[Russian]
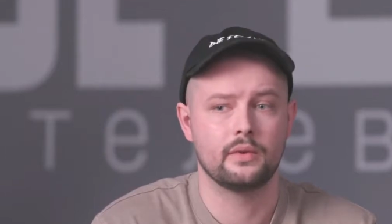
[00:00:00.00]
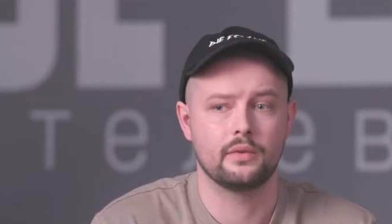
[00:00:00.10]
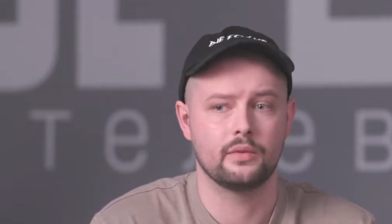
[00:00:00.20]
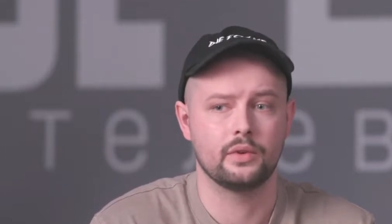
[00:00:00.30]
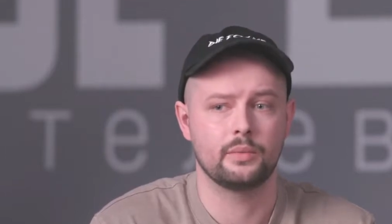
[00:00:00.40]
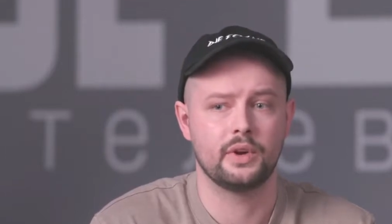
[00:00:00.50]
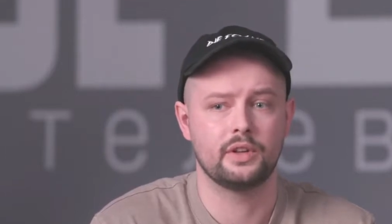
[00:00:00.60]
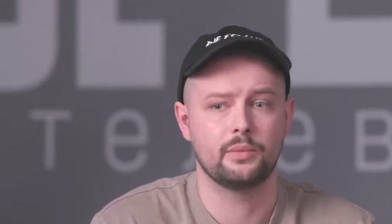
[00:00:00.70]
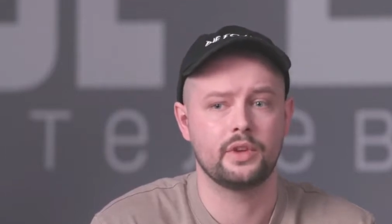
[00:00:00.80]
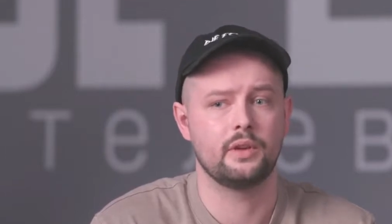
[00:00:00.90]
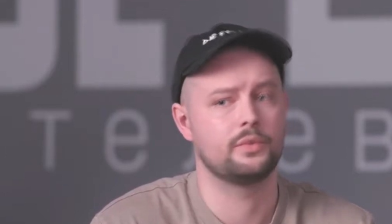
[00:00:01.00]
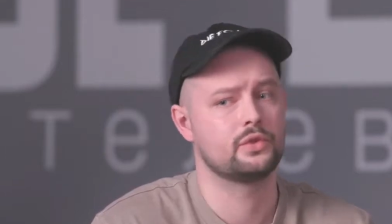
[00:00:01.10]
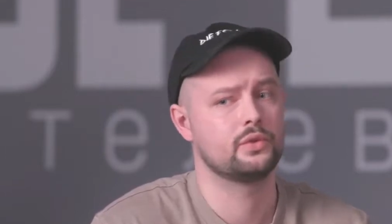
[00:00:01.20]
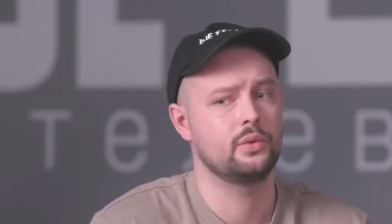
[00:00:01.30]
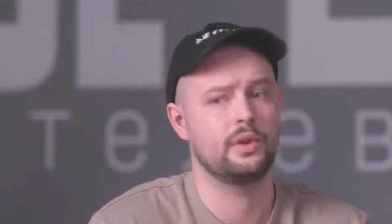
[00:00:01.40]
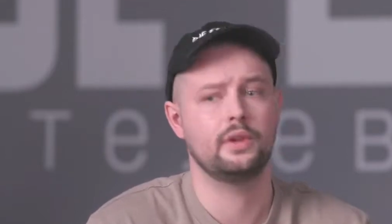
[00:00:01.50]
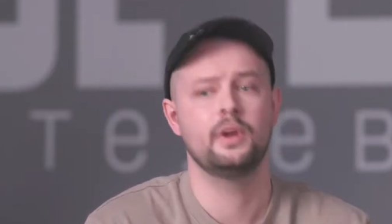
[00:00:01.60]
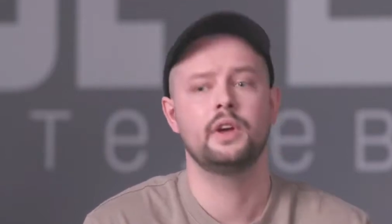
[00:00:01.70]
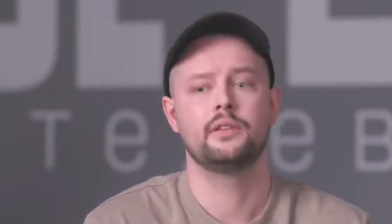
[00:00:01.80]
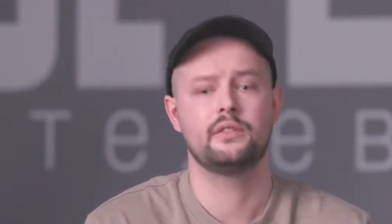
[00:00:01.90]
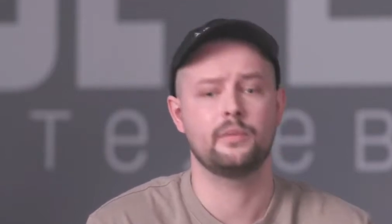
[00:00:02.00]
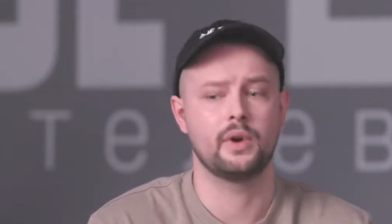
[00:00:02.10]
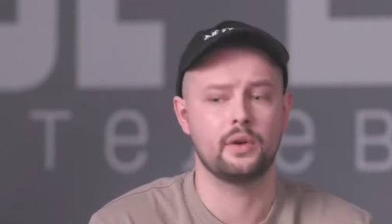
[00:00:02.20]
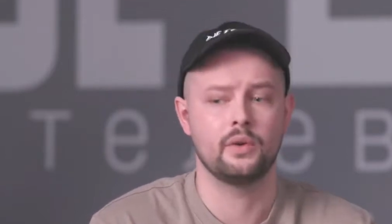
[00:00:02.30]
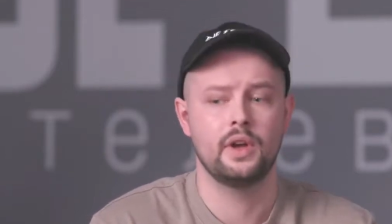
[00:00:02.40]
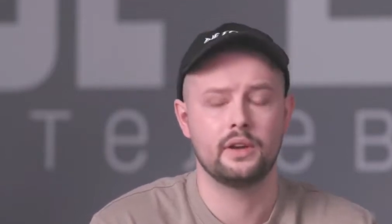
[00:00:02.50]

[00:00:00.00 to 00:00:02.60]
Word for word: Вот. Поэтому я и пишу, и снимаю.